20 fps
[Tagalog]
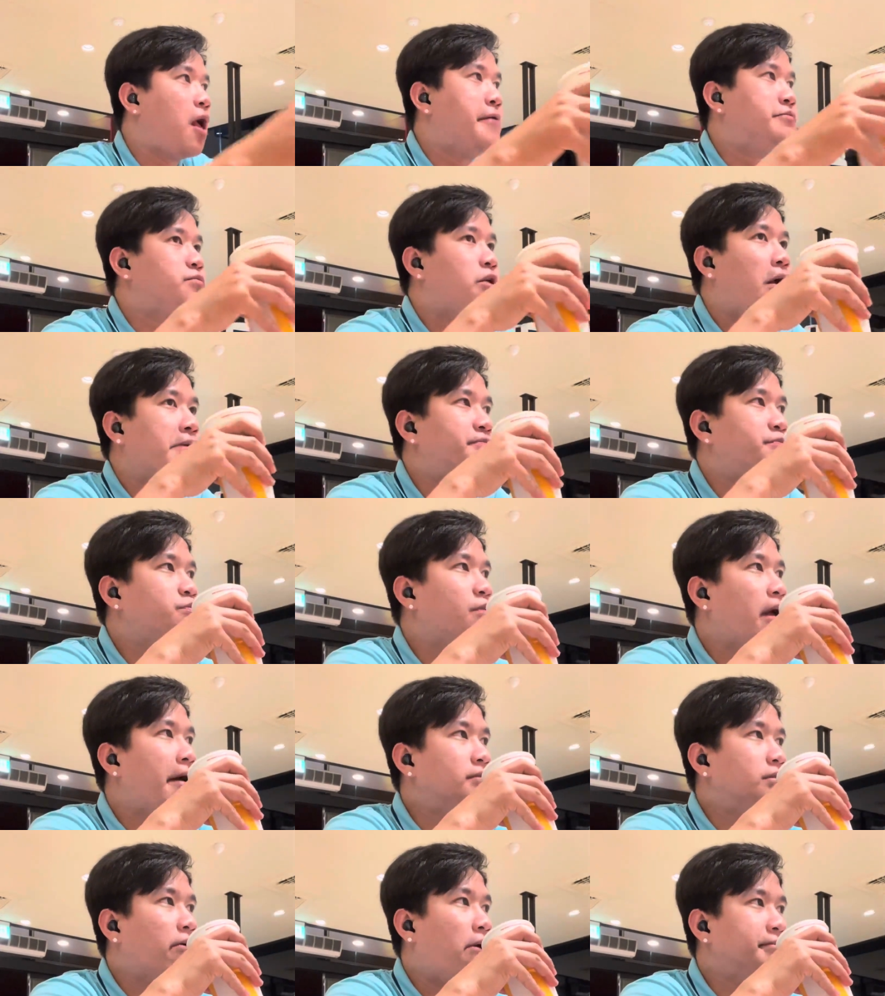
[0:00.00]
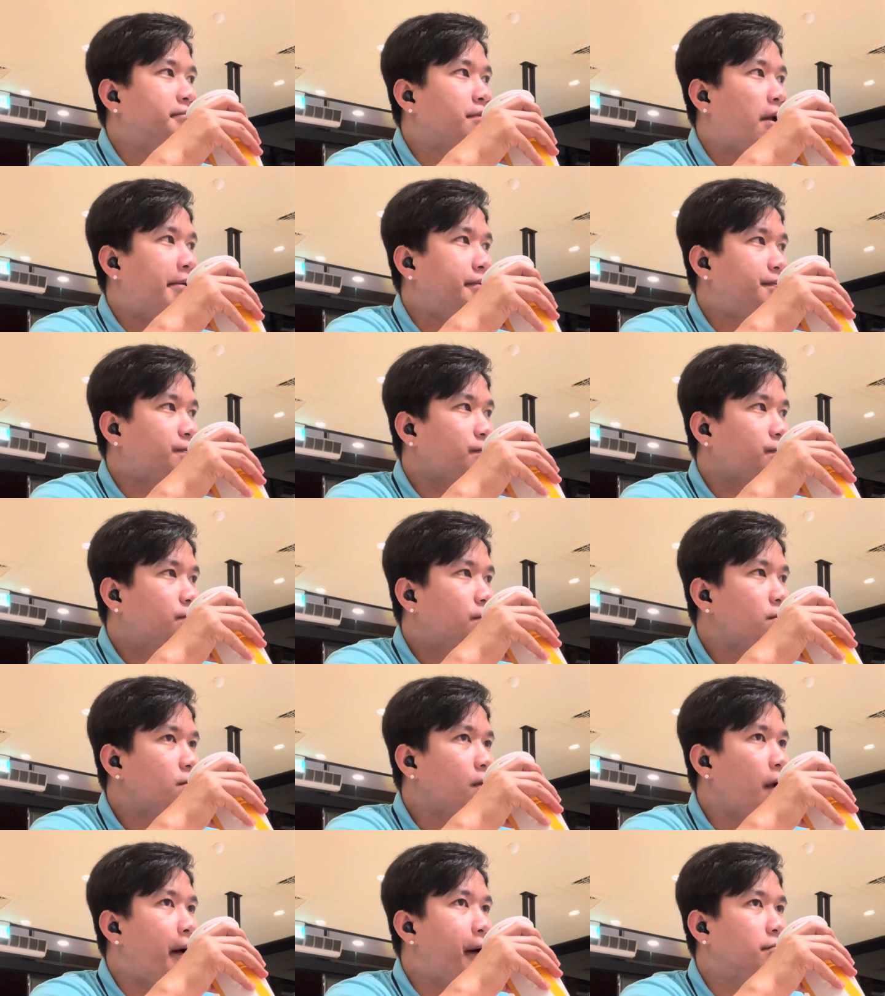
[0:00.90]
kung i-message mo o
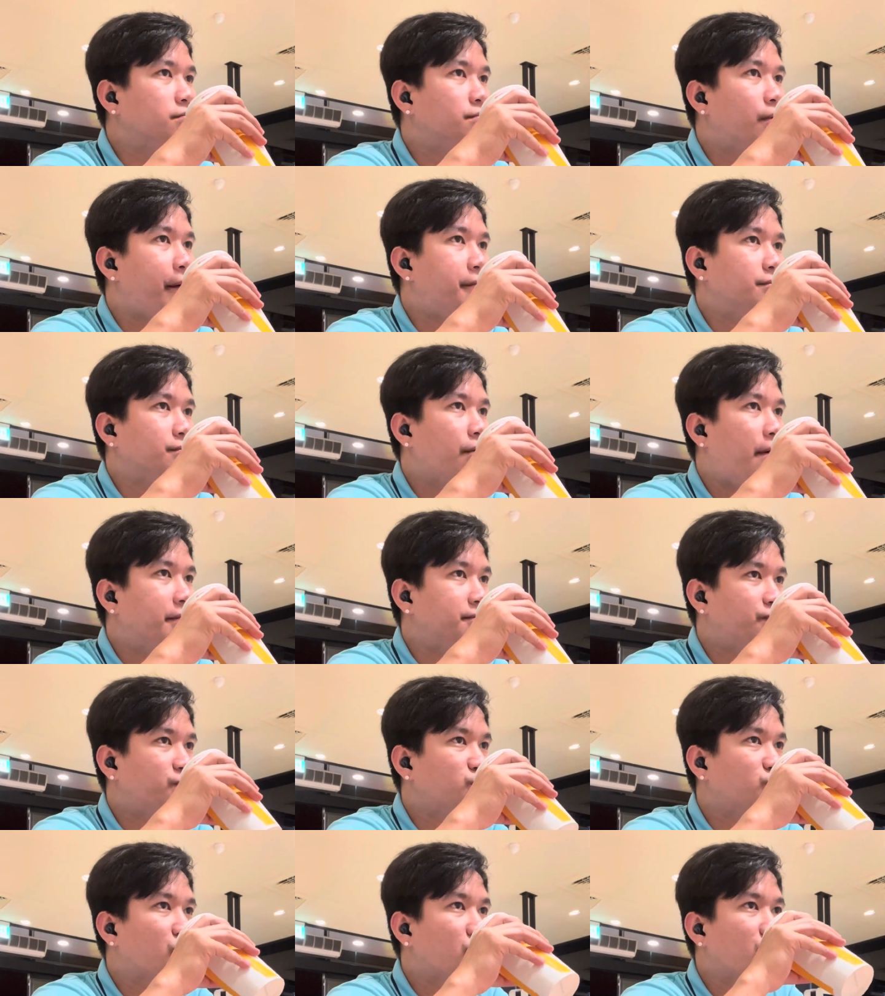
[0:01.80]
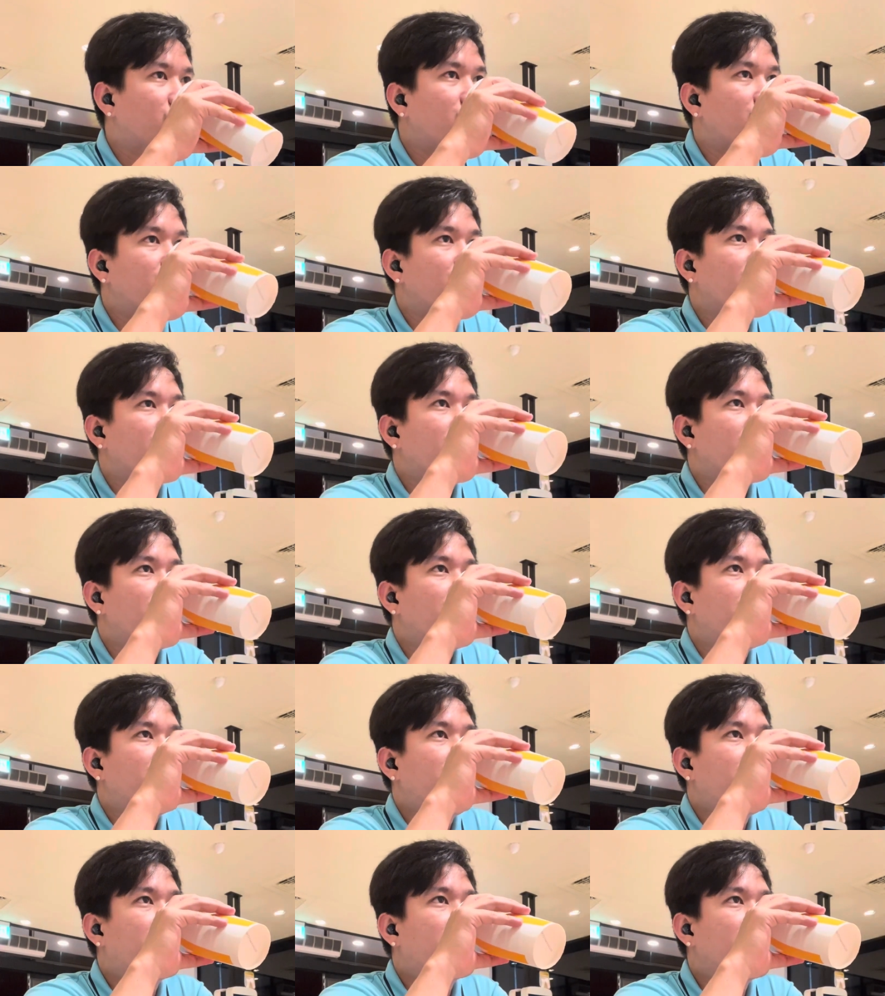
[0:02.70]
gasin na lang mayad pa tong iban nga
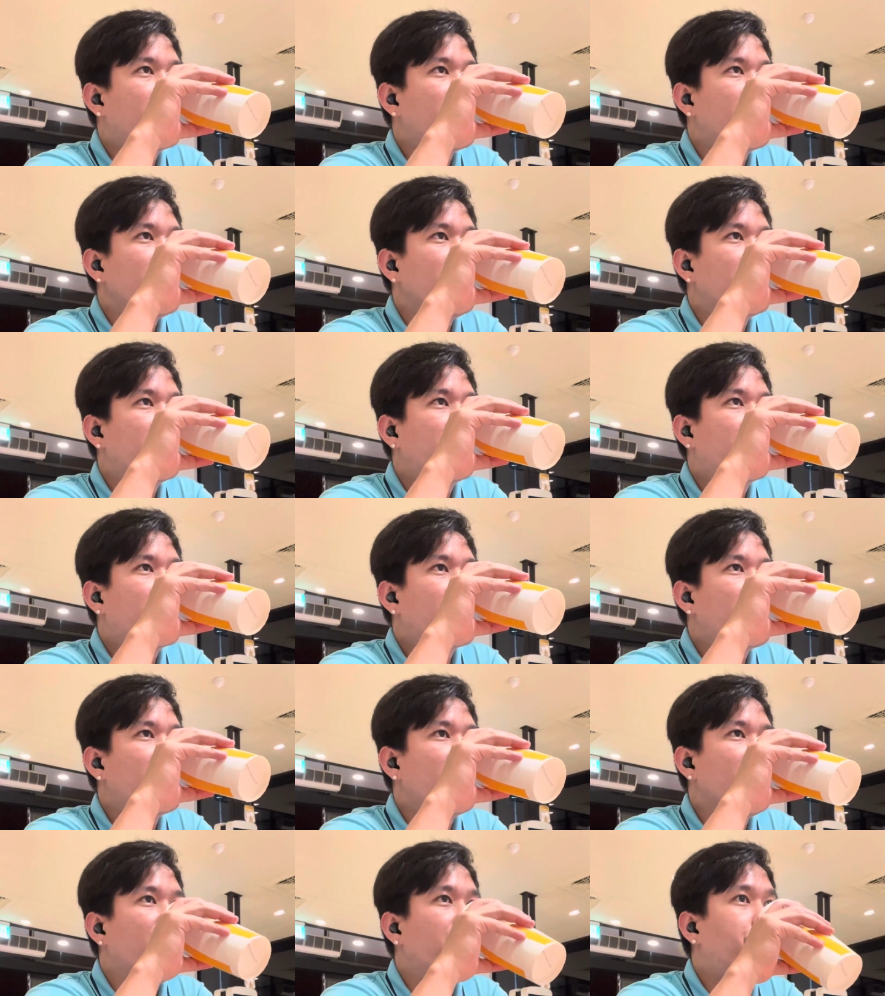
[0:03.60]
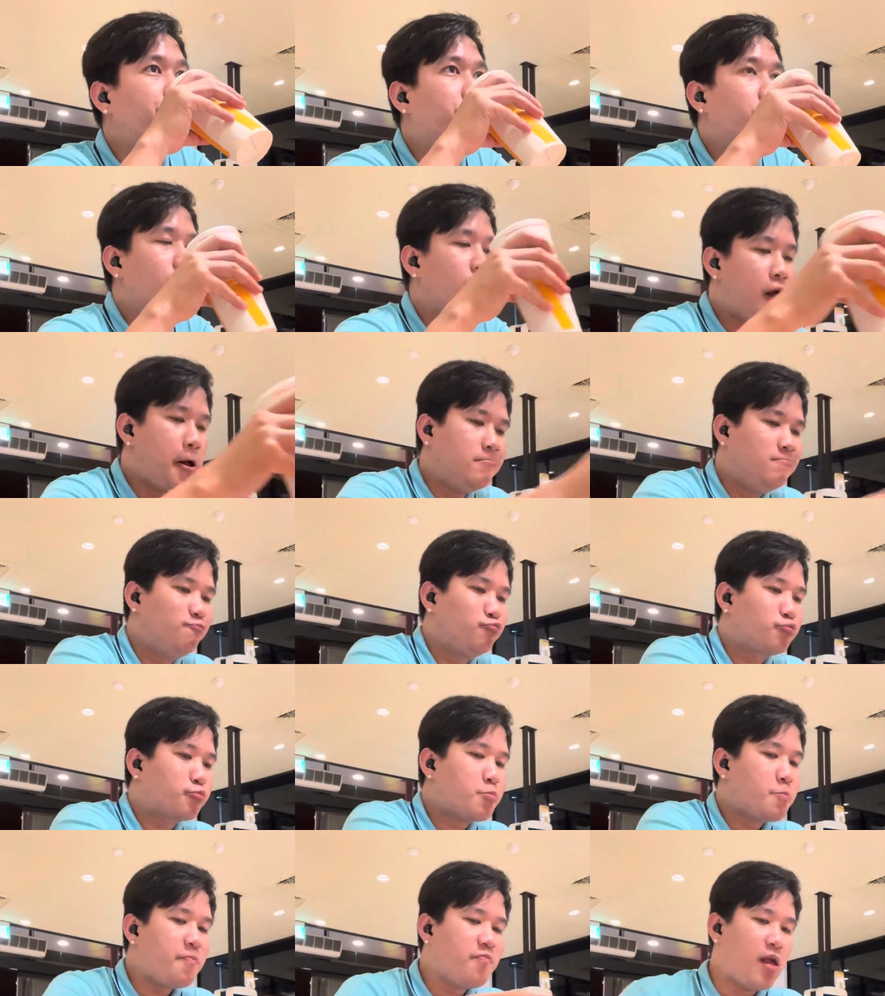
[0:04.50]
kuan
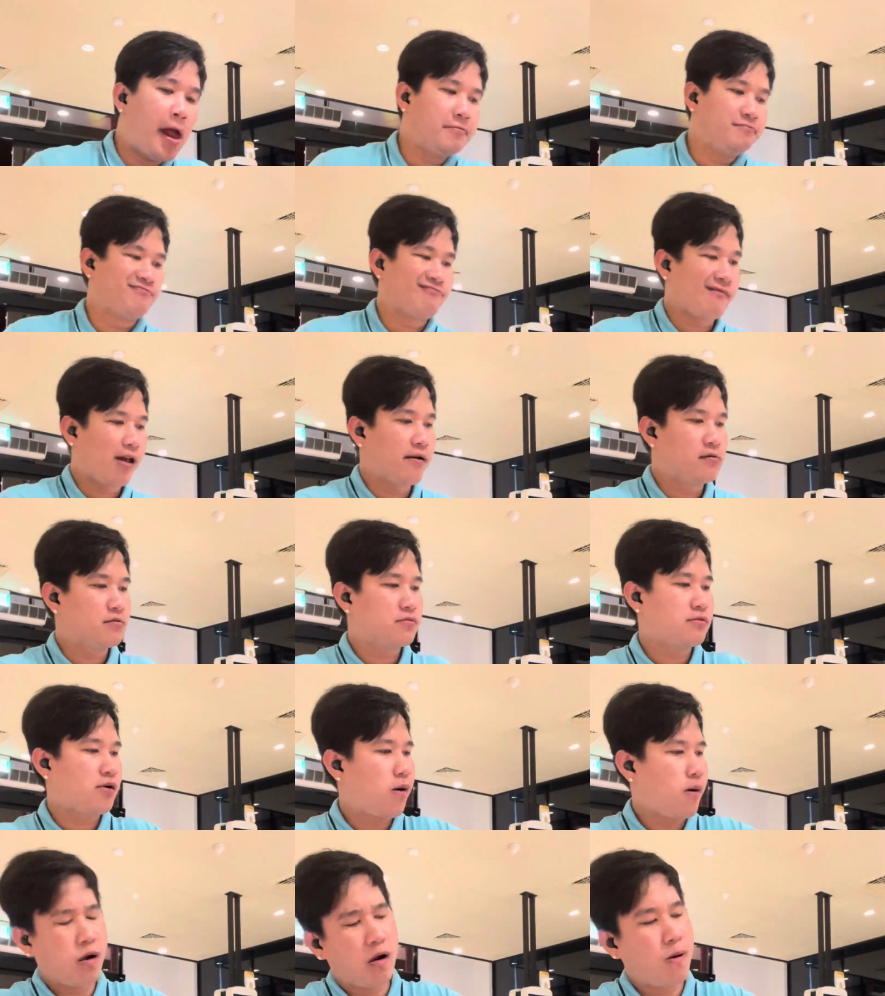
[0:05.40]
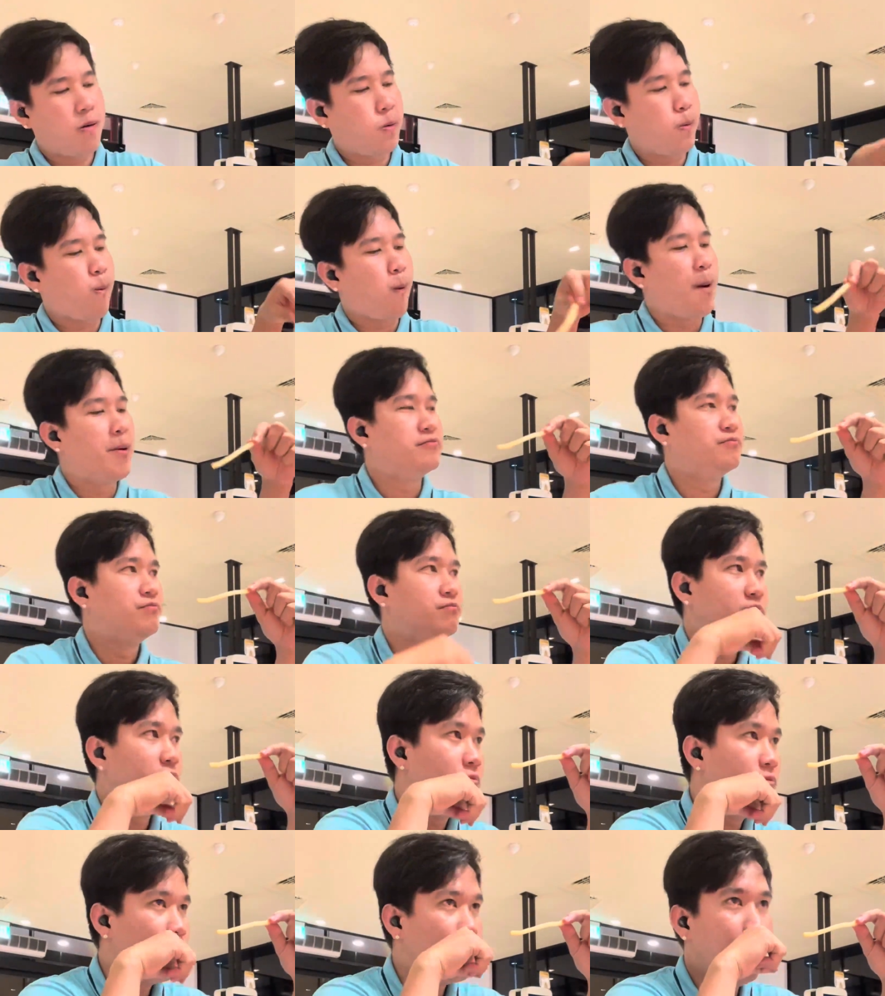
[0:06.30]
nga kung i-message mo at
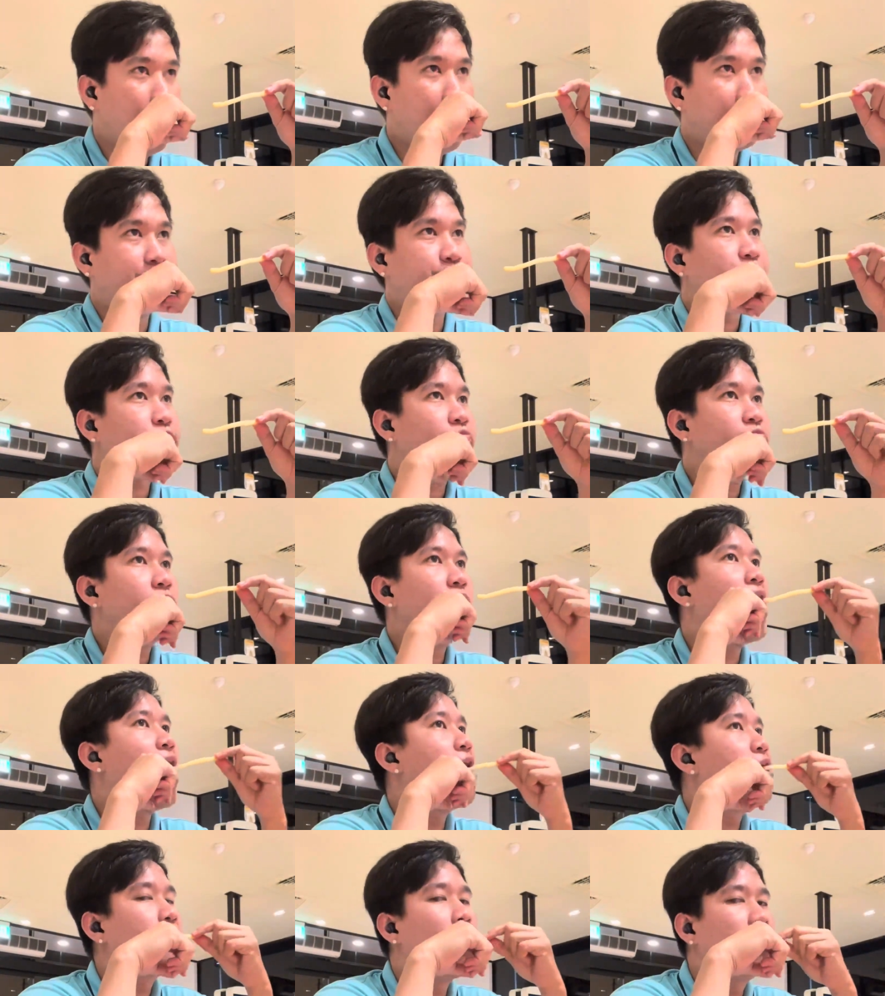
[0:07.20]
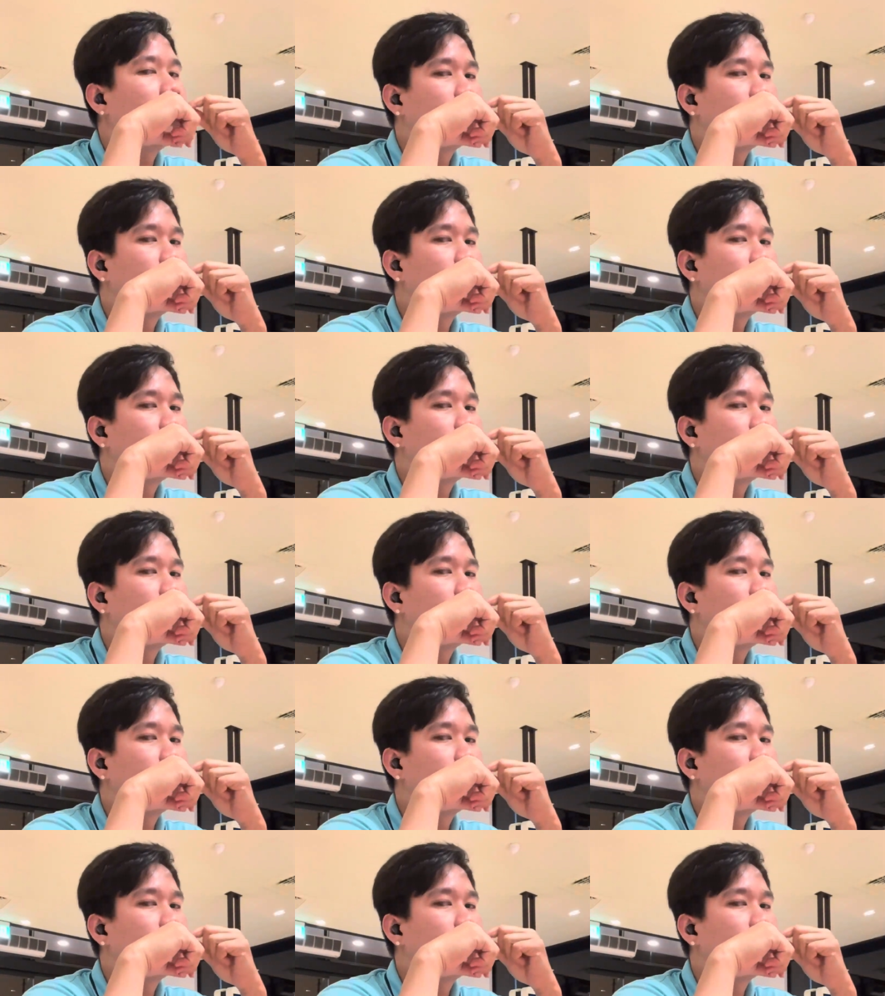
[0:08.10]
ga-reply bisan delay